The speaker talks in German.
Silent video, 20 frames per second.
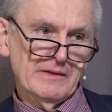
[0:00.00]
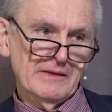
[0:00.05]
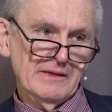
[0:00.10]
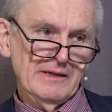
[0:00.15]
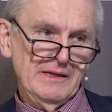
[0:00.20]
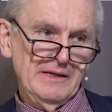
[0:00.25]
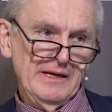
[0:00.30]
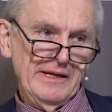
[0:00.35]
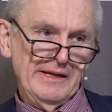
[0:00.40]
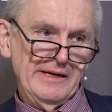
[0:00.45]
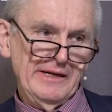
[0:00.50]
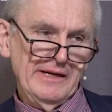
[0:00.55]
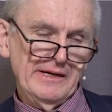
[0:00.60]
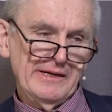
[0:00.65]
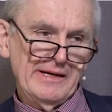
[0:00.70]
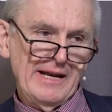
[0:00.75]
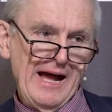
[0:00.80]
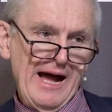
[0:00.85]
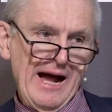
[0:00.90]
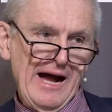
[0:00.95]
in, in,
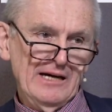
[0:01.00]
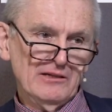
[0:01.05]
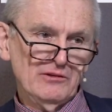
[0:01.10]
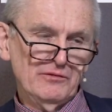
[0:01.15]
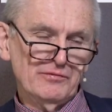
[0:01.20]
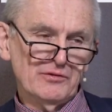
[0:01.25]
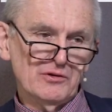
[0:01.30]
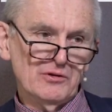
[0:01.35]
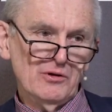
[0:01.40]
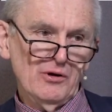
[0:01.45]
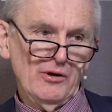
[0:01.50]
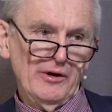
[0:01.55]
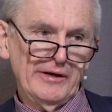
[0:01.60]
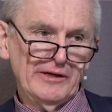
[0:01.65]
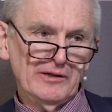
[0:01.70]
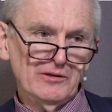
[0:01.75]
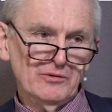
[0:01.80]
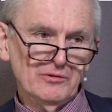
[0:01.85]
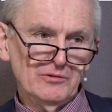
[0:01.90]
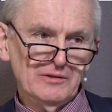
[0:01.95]
einer Art von
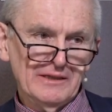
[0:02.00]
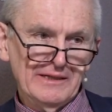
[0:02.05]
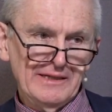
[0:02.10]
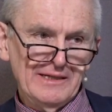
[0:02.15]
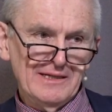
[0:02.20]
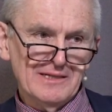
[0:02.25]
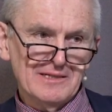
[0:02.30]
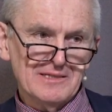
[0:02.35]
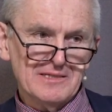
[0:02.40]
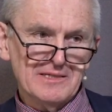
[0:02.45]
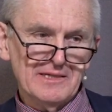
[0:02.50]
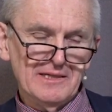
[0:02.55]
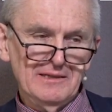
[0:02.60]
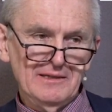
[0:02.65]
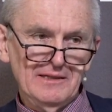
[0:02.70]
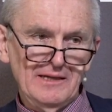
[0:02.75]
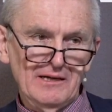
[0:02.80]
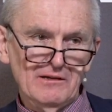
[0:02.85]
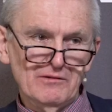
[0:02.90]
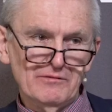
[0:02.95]
Leugnung drinnen
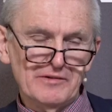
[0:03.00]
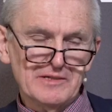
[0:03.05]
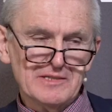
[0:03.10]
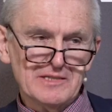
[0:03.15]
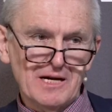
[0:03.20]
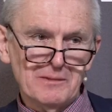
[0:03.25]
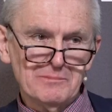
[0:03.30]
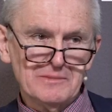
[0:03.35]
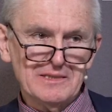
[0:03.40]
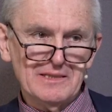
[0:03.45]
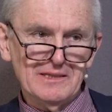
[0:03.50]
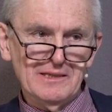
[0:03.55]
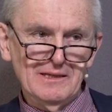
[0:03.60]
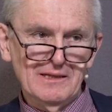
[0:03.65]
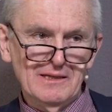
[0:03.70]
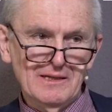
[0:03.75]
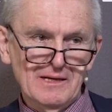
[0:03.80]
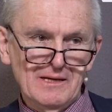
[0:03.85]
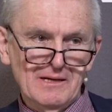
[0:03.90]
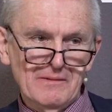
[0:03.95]
sind. Jedenfalls haben sie
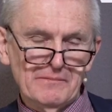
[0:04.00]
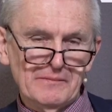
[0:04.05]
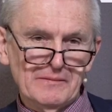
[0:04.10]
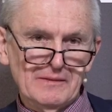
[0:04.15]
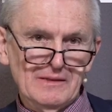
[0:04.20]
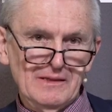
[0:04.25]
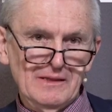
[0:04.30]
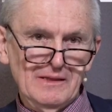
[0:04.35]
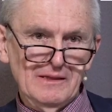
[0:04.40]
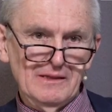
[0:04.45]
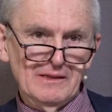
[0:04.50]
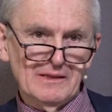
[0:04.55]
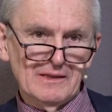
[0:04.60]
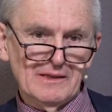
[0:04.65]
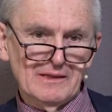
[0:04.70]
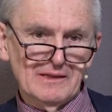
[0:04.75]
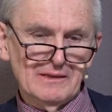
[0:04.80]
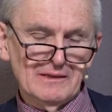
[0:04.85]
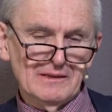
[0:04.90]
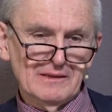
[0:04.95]
die,
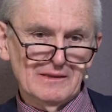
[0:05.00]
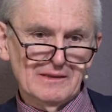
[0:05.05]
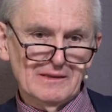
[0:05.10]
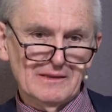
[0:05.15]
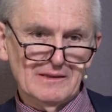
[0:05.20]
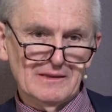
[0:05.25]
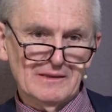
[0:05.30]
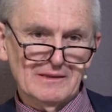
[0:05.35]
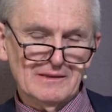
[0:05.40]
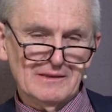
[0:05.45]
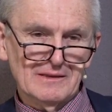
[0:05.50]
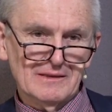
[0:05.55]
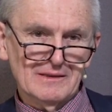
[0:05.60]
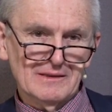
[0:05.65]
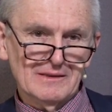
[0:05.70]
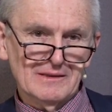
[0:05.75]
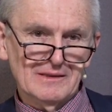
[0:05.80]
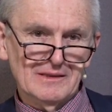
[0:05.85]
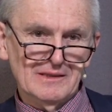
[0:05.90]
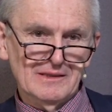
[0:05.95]
äh,
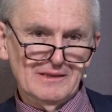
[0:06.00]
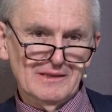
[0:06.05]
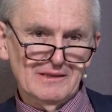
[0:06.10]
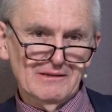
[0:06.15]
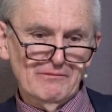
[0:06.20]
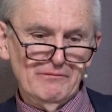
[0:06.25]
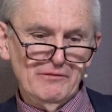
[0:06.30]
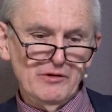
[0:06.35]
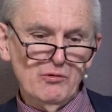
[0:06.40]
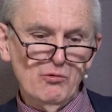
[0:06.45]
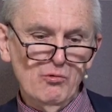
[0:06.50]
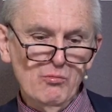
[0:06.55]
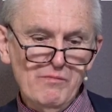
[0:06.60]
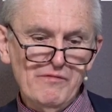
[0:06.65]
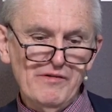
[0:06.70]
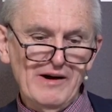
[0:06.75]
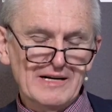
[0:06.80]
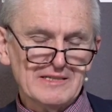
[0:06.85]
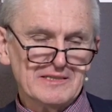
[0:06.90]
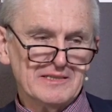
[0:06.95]
wie
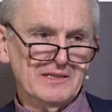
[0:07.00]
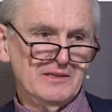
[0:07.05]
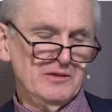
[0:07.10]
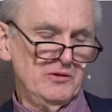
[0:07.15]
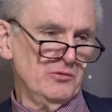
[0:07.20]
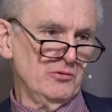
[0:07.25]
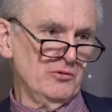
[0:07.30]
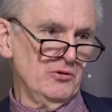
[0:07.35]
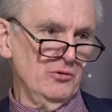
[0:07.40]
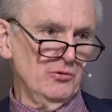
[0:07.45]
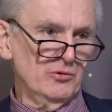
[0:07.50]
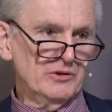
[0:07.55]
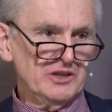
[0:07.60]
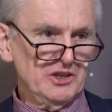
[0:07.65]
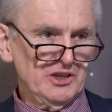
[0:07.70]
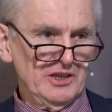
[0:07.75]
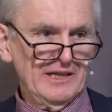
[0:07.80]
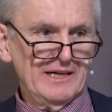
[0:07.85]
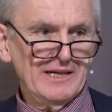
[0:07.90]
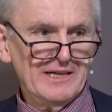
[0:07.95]
umfassend die
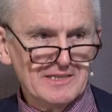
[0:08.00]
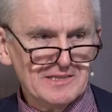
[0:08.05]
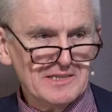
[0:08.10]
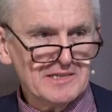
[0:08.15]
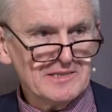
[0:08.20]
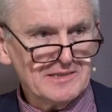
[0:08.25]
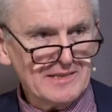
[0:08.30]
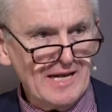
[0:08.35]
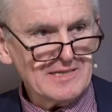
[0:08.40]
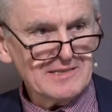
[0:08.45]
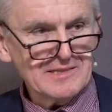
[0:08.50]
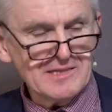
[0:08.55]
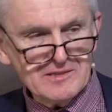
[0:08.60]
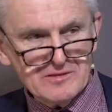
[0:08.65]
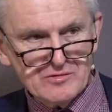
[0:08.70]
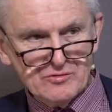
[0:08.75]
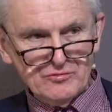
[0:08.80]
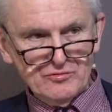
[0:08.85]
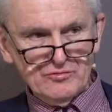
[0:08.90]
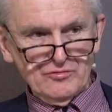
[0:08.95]
ökologische Krise ist, das ist
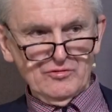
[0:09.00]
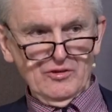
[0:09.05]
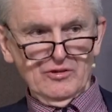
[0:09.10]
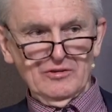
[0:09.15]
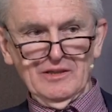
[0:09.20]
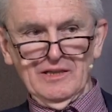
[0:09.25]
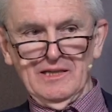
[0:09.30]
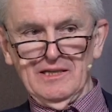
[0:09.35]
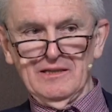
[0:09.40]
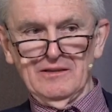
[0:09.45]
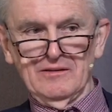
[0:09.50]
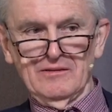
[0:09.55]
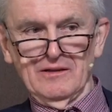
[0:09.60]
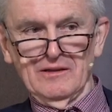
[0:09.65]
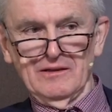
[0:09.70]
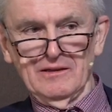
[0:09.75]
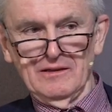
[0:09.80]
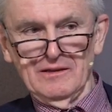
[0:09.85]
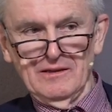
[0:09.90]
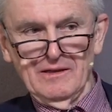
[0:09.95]
sozusagen nicht,
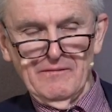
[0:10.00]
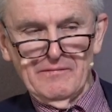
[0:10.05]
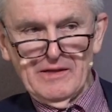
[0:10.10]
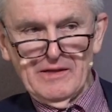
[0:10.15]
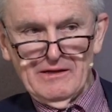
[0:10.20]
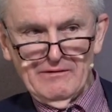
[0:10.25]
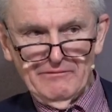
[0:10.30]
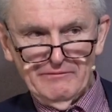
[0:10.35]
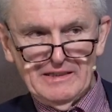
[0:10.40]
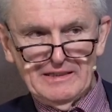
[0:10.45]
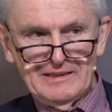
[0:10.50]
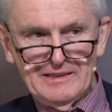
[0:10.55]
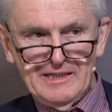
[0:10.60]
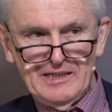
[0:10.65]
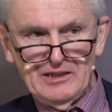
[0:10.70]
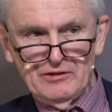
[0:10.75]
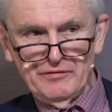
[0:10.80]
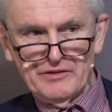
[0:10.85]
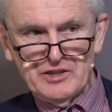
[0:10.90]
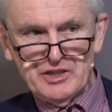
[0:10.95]
äh, wird
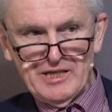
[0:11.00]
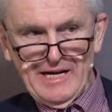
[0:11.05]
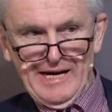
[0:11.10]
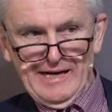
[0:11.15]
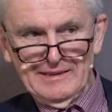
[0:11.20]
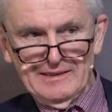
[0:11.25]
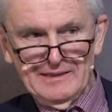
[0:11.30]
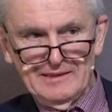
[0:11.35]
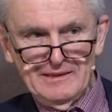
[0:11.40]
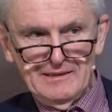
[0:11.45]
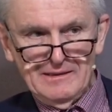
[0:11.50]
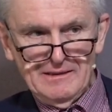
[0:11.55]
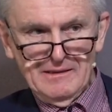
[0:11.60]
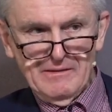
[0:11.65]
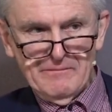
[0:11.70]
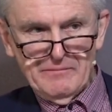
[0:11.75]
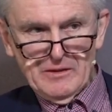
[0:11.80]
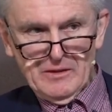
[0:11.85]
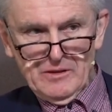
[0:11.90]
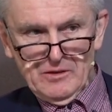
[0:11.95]
nicht verstanden.
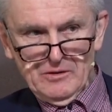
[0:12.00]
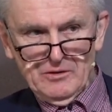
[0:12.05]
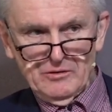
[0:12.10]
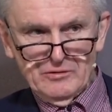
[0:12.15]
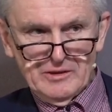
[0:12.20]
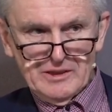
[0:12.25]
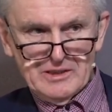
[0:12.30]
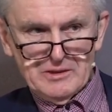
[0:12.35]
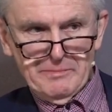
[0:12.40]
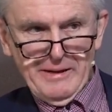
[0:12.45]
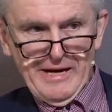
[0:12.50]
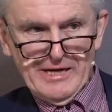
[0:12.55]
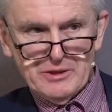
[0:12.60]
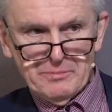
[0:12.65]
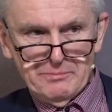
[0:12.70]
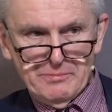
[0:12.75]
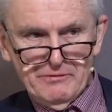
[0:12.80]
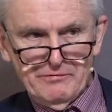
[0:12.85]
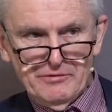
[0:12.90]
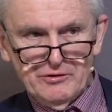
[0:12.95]
Und das
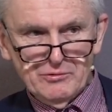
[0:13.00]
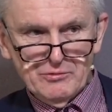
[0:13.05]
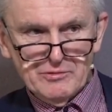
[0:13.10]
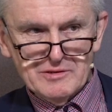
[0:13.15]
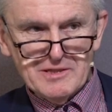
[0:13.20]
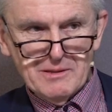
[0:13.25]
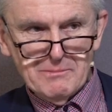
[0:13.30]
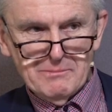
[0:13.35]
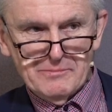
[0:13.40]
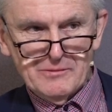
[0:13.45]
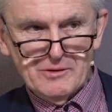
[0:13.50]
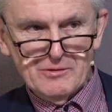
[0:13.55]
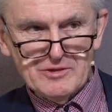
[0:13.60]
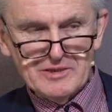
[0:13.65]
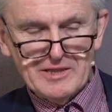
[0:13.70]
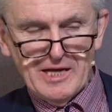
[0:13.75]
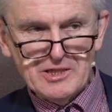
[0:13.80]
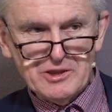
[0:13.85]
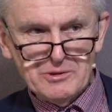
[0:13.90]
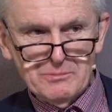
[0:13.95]
Beispiel von unserem
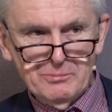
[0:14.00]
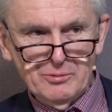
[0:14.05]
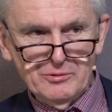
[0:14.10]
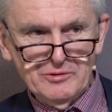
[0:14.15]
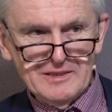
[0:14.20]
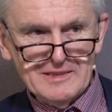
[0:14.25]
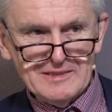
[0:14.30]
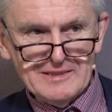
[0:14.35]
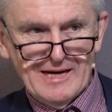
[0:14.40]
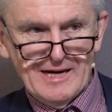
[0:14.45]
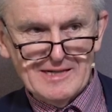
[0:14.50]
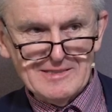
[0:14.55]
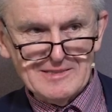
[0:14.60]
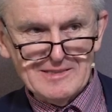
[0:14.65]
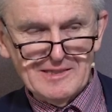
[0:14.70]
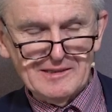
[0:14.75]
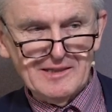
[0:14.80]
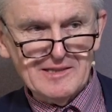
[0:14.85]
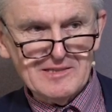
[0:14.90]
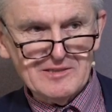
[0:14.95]
österreichischen
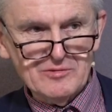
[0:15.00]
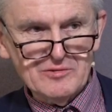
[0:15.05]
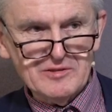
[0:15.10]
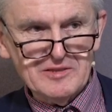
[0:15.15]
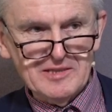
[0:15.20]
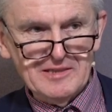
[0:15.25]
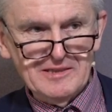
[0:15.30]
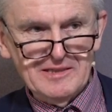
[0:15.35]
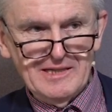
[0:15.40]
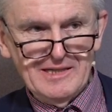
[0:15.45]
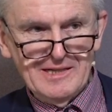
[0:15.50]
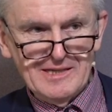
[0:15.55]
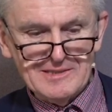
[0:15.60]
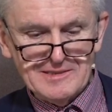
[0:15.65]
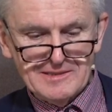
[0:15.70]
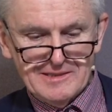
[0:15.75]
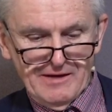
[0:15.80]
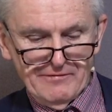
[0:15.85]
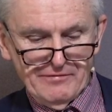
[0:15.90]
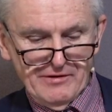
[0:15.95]
Bundeskanzler, das du
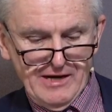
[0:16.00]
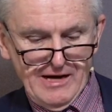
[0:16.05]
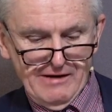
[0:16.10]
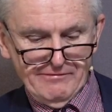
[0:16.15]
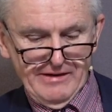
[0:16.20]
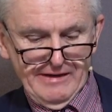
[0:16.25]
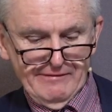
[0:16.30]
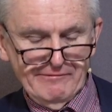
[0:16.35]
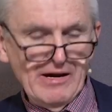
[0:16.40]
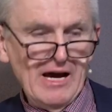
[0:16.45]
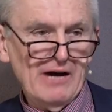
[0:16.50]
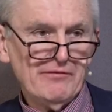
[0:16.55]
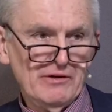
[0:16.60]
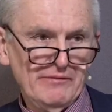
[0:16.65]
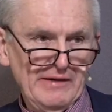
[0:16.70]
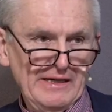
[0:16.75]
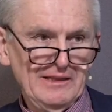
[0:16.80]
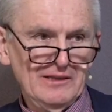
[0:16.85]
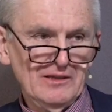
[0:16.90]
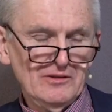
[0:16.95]
zitierst, er, er, er
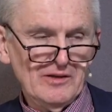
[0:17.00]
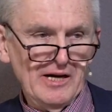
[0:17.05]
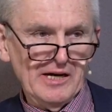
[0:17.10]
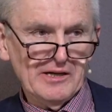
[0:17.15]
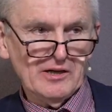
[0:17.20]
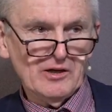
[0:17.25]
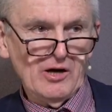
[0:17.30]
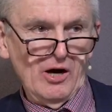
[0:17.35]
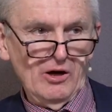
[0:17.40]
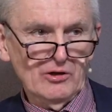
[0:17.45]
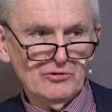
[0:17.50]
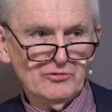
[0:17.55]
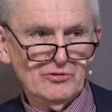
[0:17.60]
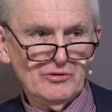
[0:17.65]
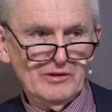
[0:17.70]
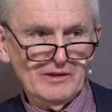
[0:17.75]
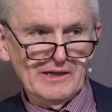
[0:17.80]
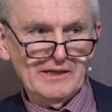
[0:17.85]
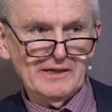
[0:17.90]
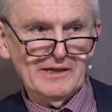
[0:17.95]
verwendet ja einen
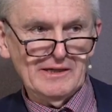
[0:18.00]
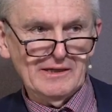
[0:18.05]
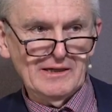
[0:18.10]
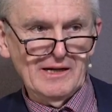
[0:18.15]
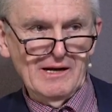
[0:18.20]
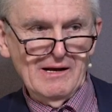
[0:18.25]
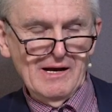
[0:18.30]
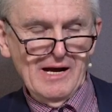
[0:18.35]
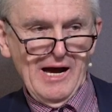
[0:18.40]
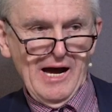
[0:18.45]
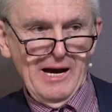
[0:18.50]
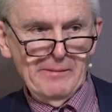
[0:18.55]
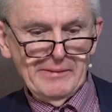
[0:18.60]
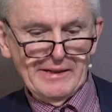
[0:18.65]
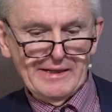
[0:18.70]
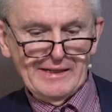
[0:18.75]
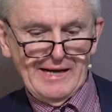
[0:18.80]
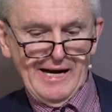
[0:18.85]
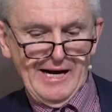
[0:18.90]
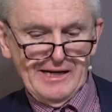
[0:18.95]
Autor, einen
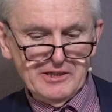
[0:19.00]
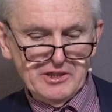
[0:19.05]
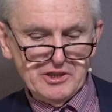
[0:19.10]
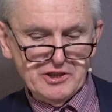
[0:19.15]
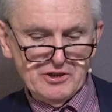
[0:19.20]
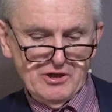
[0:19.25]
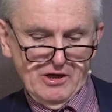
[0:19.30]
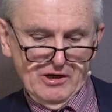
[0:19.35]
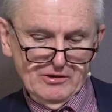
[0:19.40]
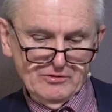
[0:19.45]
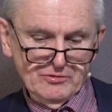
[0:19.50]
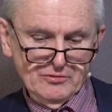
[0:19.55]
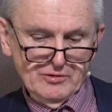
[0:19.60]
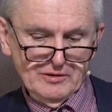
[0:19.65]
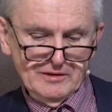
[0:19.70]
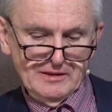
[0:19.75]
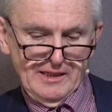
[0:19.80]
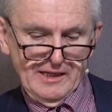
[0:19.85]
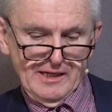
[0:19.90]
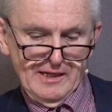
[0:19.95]
amerikanischen
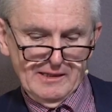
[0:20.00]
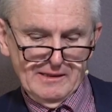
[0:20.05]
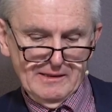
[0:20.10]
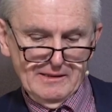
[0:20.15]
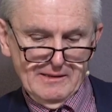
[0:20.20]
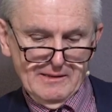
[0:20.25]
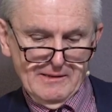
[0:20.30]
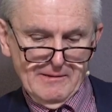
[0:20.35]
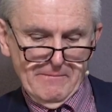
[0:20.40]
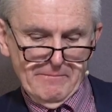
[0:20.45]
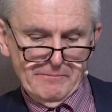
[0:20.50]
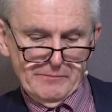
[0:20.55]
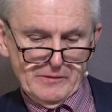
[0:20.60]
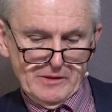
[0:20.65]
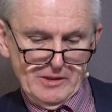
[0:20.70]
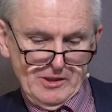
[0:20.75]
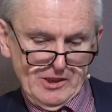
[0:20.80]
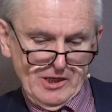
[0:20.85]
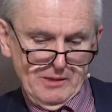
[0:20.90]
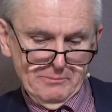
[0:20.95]
Autor, der
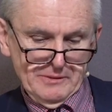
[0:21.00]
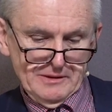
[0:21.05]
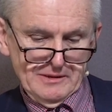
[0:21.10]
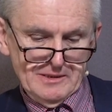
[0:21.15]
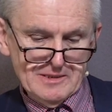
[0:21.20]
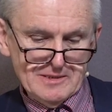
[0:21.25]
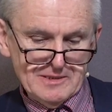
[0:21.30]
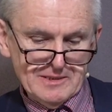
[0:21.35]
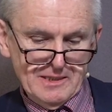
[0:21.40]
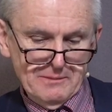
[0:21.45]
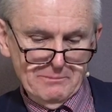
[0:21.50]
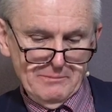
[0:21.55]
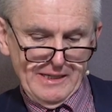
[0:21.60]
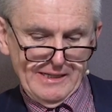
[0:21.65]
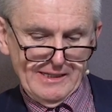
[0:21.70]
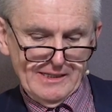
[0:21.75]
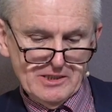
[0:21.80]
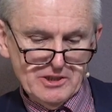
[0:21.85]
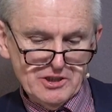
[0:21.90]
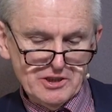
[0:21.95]
ich habe mir das im
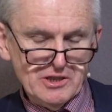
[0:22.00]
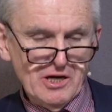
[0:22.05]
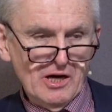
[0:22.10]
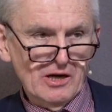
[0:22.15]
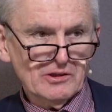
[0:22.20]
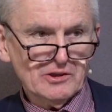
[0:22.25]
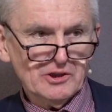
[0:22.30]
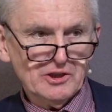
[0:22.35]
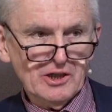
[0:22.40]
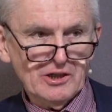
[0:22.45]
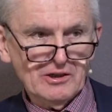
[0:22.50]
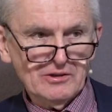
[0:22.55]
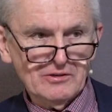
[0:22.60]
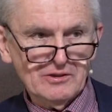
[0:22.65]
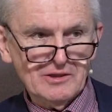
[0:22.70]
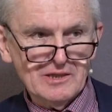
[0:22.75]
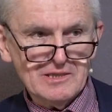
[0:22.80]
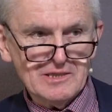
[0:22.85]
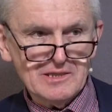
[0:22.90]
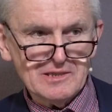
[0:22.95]
Englischen
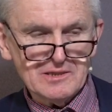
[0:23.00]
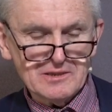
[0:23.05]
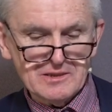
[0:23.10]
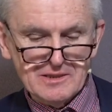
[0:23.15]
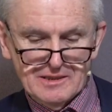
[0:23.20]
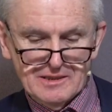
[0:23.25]
angeschaut, dieses,